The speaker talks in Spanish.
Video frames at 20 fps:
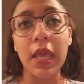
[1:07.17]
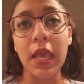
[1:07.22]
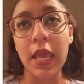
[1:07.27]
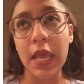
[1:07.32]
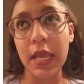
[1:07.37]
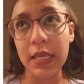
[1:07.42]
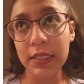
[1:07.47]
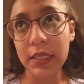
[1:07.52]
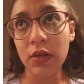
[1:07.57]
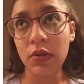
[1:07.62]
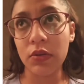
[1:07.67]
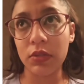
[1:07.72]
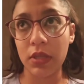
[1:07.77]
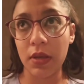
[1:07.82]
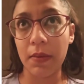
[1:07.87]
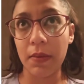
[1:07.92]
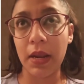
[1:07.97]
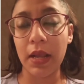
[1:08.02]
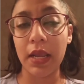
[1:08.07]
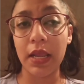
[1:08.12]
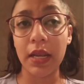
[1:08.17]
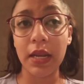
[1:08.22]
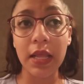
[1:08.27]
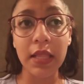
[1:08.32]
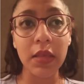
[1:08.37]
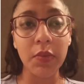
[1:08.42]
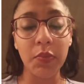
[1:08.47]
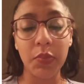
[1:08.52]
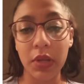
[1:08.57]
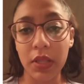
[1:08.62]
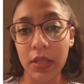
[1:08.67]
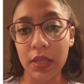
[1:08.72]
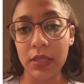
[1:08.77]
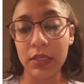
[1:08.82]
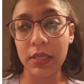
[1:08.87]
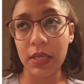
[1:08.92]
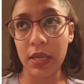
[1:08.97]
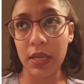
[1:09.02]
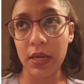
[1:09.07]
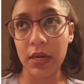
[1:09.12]
Este nos habla que nadie puede
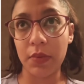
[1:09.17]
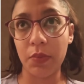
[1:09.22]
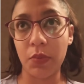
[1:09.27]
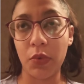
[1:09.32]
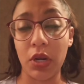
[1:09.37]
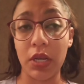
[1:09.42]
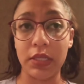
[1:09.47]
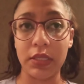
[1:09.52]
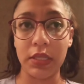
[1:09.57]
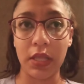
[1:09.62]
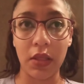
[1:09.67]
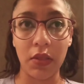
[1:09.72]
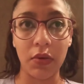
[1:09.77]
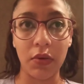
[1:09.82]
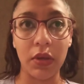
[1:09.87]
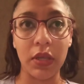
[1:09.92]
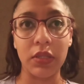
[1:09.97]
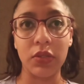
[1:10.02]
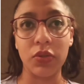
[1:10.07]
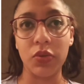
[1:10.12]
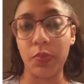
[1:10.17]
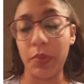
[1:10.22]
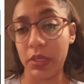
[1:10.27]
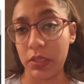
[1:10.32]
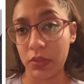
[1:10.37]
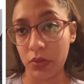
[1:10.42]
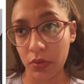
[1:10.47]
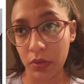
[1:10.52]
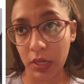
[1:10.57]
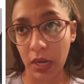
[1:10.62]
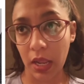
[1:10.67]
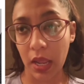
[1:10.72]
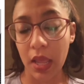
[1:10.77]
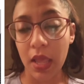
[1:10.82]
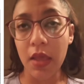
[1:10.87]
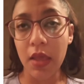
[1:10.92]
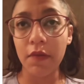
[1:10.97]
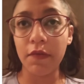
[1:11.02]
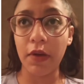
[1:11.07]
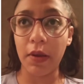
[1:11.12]
ser molestado en su persona,
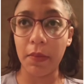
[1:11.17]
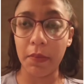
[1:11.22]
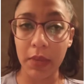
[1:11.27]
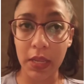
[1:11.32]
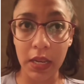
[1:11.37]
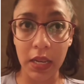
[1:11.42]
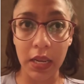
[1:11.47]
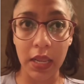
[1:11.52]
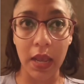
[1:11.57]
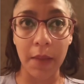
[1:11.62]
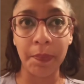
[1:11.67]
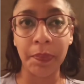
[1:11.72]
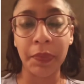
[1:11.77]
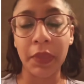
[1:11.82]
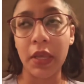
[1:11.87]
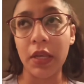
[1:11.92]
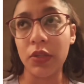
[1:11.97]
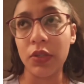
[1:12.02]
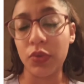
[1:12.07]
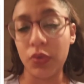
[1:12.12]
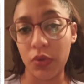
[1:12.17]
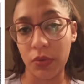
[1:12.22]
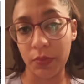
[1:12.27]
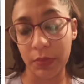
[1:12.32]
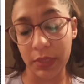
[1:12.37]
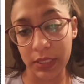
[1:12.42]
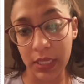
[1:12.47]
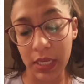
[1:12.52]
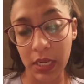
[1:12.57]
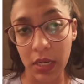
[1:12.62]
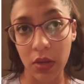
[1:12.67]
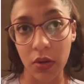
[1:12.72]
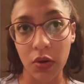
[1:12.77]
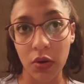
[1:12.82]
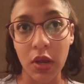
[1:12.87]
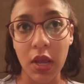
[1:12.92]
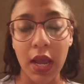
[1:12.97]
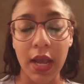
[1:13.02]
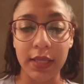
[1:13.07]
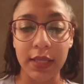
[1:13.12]
familia, en su domicilio,
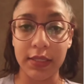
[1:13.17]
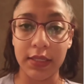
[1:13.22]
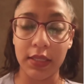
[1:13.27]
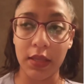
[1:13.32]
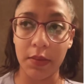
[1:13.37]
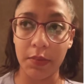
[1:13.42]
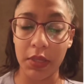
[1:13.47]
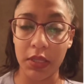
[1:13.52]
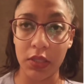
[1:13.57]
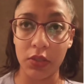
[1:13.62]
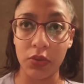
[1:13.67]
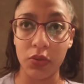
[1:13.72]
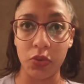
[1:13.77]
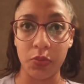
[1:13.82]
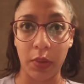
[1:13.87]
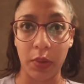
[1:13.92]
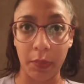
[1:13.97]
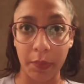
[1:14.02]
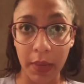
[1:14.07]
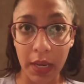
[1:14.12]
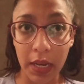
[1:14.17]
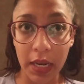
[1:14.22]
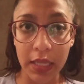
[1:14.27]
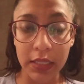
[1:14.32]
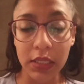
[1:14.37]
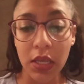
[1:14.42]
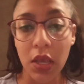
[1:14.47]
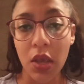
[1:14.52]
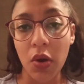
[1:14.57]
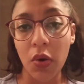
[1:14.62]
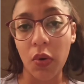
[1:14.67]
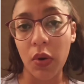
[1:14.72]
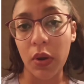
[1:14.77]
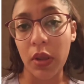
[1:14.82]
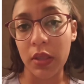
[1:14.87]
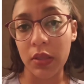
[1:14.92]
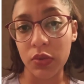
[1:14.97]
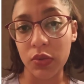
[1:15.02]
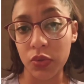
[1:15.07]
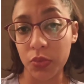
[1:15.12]
así también en sus papeles o
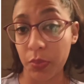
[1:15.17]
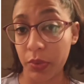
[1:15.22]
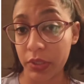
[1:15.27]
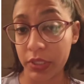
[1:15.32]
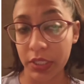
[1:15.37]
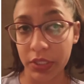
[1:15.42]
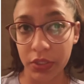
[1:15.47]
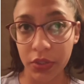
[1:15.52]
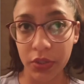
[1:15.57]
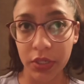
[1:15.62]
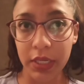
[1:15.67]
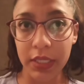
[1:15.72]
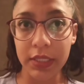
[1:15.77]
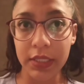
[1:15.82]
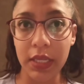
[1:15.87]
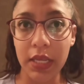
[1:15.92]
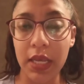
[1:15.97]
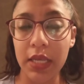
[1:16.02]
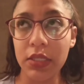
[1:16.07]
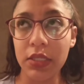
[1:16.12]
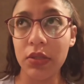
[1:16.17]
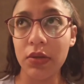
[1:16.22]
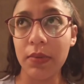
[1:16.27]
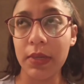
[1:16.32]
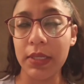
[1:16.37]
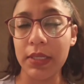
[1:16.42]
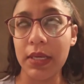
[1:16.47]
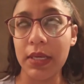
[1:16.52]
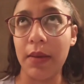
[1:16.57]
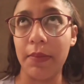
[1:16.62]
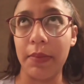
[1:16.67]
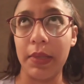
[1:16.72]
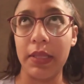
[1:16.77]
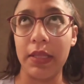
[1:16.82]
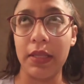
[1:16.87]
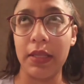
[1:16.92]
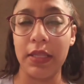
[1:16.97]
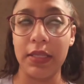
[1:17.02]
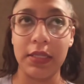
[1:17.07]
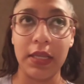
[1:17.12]
en sus posesiones. Esto
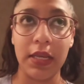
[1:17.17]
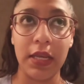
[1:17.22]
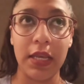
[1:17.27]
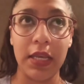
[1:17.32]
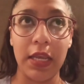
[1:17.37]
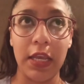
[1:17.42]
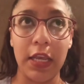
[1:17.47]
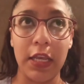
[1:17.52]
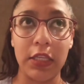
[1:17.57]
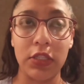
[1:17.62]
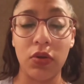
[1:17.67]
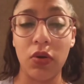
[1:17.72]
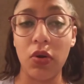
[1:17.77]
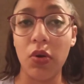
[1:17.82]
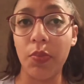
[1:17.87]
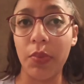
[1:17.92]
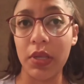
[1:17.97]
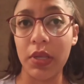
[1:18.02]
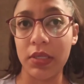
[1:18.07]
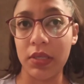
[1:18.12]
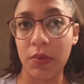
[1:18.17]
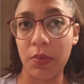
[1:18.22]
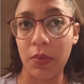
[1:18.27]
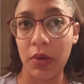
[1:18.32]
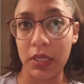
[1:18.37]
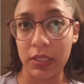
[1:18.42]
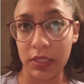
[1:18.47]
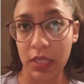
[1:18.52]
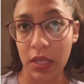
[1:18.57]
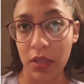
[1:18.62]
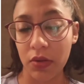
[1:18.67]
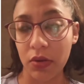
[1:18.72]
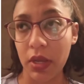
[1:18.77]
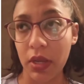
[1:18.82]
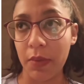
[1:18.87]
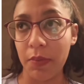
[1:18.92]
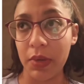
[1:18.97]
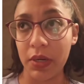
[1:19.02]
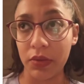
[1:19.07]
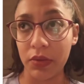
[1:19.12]
básicamente dice que solo puede ser molestado
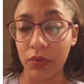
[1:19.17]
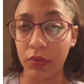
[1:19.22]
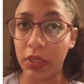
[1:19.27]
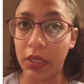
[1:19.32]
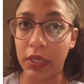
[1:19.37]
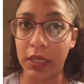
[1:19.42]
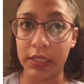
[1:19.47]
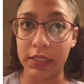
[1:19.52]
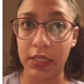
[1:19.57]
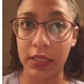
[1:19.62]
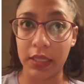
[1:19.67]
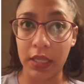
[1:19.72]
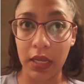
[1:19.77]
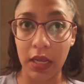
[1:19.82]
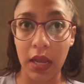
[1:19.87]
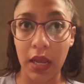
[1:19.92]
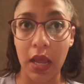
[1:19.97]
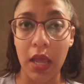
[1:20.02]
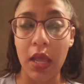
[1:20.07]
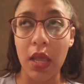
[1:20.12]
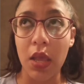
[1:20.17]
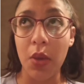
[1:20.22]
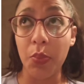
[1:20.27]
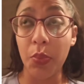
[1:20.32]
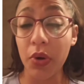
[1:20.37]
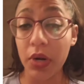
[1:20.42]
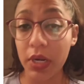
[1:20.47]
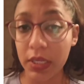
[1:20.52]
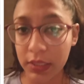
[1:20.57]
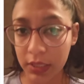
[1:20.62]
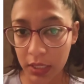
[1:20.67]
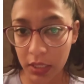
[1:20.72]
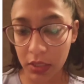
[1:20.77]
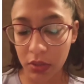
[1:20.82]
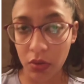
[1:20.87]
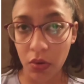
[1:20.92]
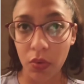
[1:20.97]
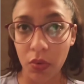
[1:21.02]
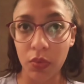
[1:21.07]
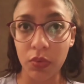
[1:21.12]
en virtud de que se tenga por
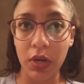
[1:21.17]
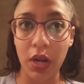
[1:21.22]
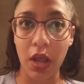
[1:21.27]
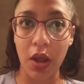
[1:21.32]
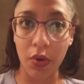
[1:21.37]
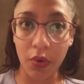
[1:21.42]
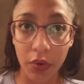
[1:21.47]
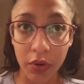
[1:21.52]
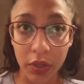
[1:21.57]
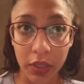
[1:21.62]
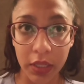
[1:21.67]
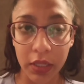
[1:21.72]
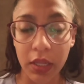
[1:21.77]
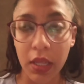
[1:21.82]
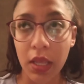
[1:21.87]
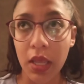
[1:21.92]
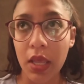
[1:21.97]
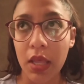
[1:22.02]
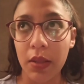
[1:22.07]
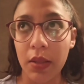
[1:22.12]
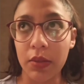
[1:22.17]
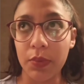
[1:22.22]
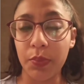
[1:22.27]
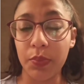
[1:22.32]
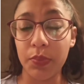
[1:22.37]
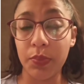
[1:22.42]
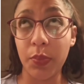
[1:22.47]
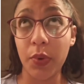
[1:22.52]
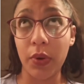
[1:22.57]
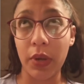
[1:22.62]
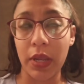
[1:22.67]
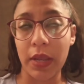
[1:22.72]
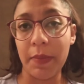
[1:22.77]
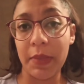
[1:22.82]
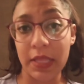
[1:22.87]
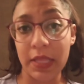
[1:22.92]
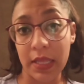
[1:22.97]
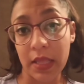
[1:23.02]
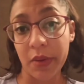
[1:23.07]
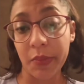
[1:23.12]
escrito una orden
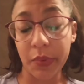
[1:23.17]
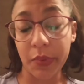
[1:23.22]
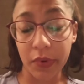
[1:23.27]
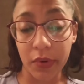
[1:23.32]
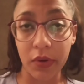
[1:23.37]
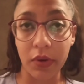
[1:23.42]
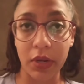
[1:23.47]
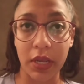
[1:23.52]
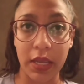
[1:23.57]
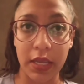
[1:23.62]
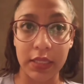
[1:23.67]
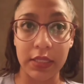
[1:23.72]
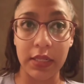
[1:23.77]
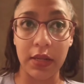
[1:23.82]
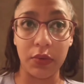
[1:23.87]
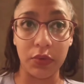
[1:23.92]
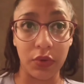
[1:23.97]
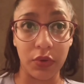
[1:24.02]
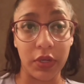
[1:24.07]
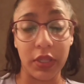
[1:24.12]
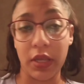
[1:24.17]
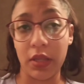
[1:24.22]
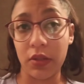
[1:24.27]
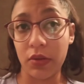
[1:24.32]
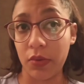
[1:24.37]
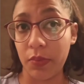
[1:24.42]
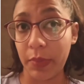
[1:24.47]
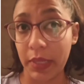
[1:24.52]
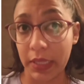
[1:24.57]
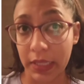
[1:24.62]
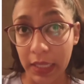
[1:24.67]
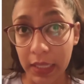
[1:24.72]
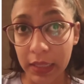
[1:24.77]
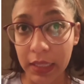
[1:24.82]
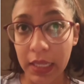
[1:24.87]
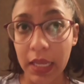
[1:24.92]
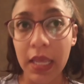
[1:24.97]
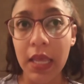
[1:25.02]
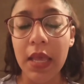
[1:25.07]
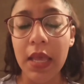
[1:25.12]
emitida por lo que es la autoridad
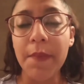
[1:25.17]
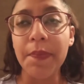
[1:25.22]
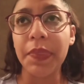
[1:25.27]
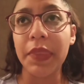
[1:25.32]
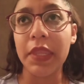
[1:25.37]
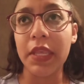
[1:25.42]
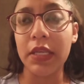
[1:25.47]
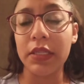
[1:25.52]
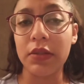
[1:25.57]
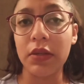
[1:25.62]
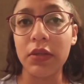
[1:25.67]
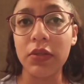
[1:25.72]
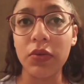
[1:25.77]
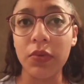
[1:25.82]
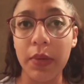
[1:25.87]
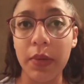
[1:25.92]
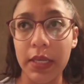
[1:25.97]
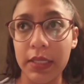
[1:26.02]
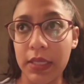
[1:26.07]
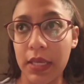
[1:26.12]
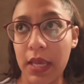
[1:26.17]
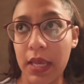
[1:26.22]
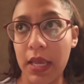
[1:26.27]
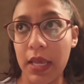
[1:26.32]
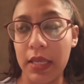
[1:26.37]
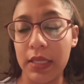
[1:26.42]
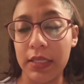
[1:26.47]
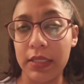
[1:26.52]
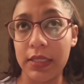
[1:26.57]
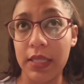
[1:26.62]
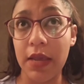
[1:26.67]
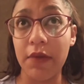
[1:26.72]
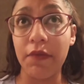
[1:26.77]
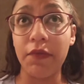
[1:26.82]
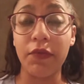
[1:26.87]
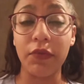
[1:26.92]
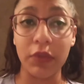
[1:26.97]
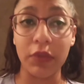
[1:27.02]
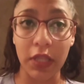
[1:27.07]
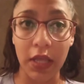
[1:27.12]
competente y esto a su vez que esté
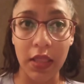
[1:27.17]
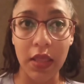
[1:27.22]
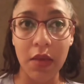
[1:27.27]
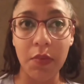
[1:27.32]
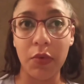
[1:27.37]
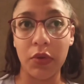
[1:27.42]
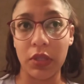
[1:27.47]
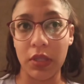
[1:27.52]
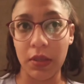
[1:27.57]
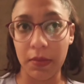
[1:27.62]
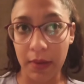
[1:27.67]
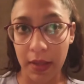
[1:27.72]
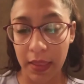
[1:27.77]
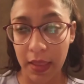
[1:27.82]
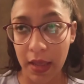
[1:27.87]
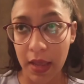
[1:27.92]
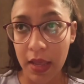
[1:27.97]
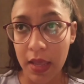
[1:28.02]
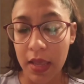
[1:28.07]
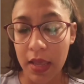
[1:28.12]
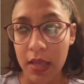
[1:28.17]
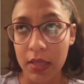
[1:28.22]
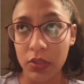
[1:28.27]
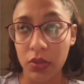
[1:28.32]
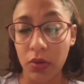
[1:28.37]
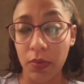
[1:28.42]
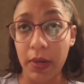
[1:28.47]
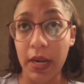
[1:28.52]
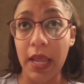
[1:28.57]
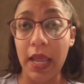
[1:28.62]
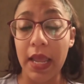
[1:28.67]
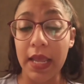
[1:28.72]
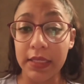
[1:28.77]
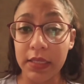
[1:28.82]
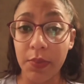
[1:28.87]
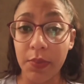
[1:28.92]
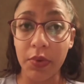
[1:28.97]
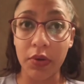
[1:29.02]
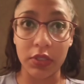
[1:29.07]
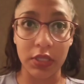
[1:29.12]
fundada y motivada sobre ese
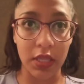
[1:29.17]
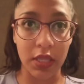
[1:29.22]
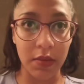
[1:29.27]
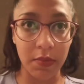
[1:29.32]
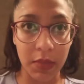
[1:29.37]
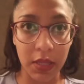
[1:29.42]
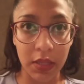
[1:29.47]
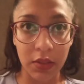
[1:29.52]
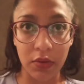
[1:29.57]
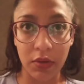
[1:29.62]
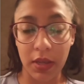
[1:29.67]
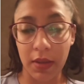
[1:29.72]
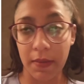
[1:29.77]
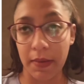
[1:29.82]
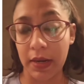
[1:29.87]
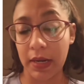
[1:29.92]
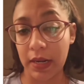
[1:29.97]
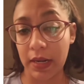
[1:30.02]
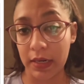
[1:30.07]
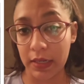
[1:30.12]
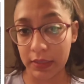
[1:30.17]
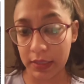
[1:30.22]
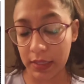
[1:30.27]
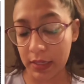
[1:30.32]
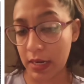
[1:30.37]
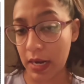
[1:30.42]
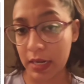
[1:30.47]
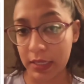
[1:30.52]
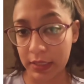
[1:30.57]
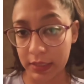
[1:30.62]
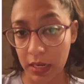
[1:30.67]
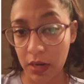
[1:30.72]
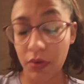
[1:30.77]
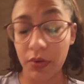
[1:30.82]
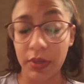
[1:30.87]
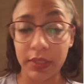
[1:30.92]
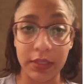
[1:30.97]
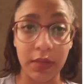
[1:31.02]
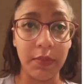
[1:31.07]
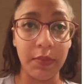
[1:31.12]
procedimiento que van a realizar o
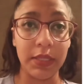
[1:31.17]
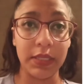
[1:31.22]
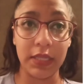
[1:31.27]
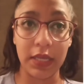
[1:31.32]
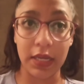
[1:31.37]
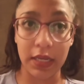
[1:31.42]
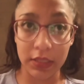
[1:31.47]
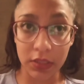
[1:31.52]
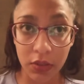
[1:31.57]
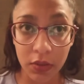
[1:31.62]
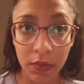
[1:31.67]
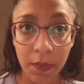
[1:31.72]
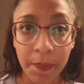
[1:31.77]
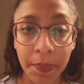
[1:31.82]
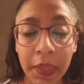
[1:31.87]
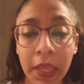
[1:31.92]
esa investigación.